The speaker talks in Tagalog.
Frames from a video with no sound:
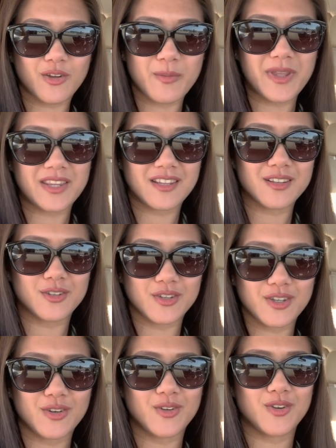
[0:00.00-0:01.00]
recommended ko
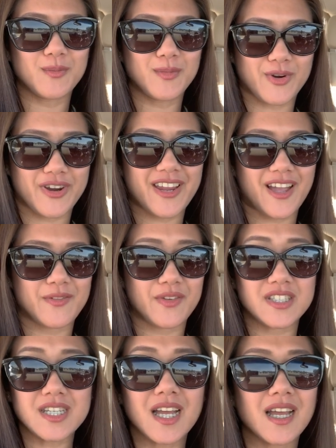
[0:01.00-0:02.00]
yung More
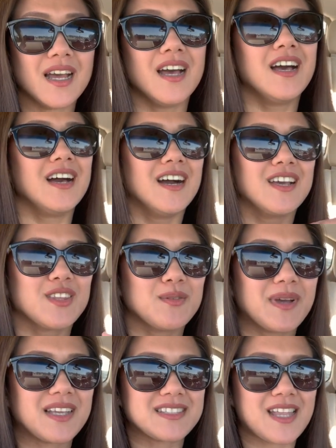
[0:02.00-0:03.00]
Cafe. Tsaka, yung
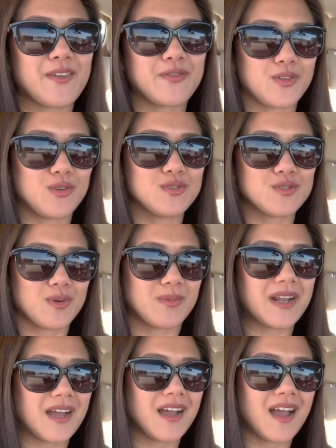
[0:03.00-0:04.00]
mga staff doon,
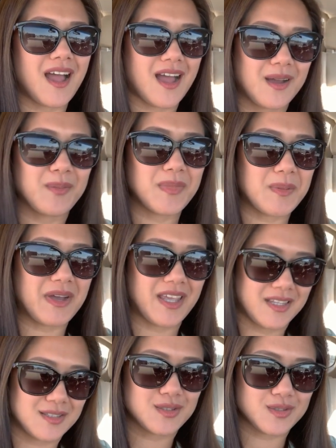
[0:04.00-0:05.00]
sobrang ang
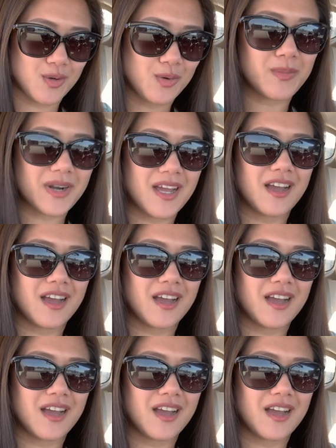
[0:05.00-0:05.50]
babait, sobrang